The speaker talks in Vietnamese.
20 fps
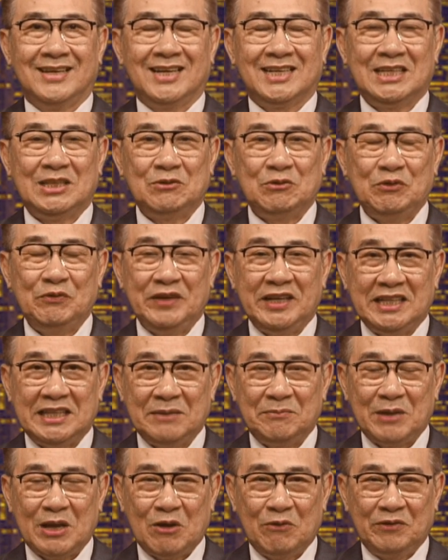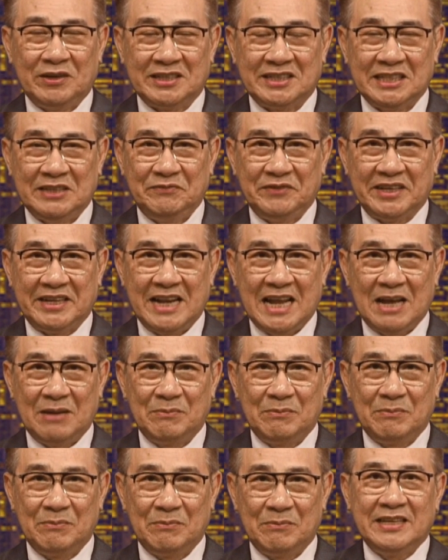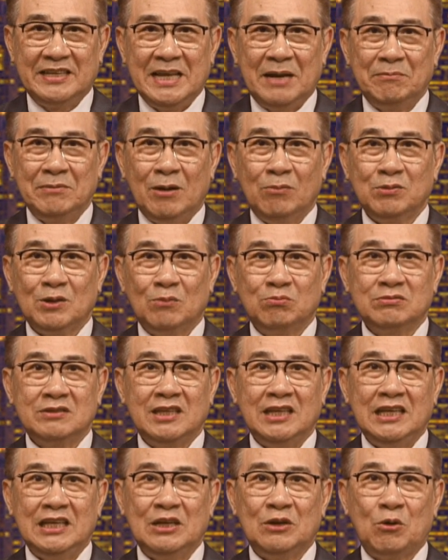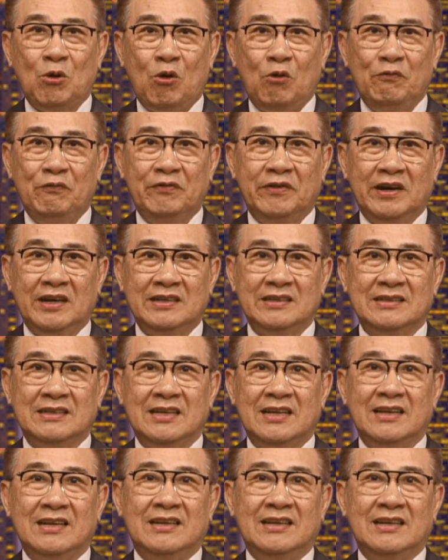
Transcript: Thưa quý vị, tiếp theo phần tin Việt Nam, giám đốc công ty cổ phần